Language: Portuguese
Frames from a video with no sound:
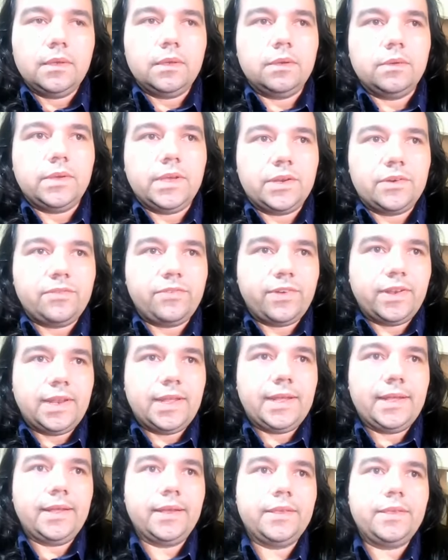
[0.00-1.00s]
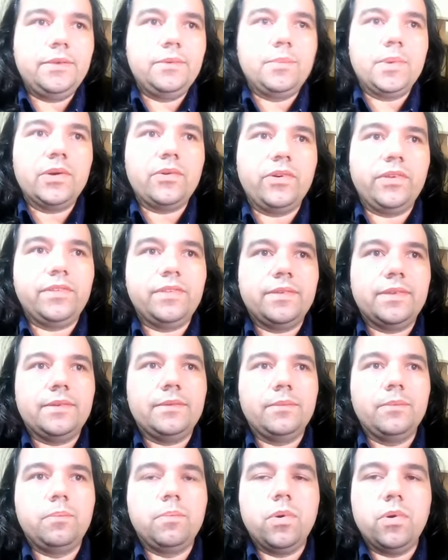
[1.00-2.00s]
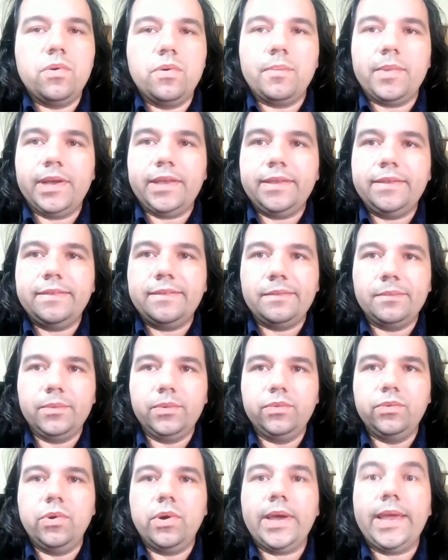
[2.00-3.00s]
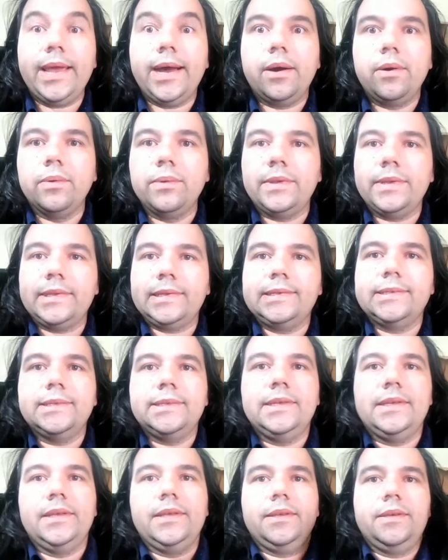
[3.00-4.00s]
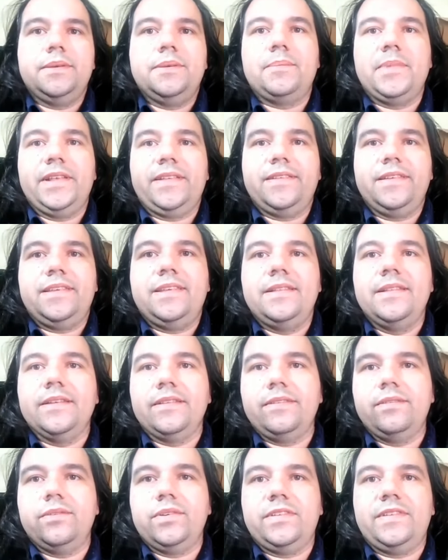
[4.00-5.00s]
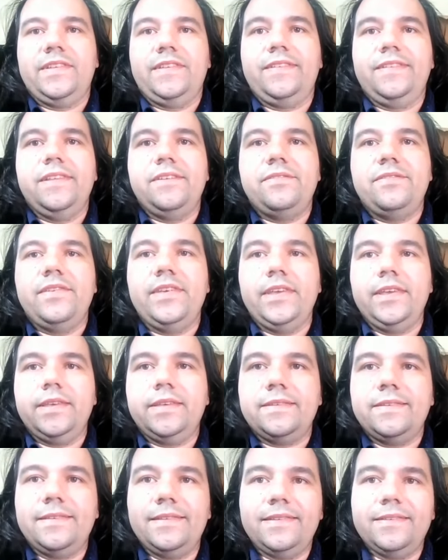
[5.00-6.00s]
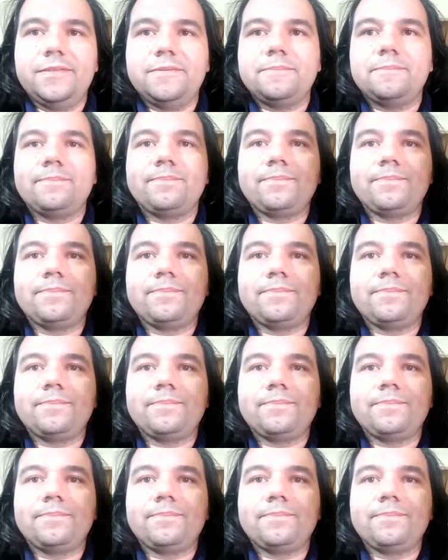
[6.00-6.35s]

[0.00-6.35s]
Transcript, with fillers: Eu quero falar aqui uma coisa um pouco mais mundo real, né? Mais aqui das nossas TVs.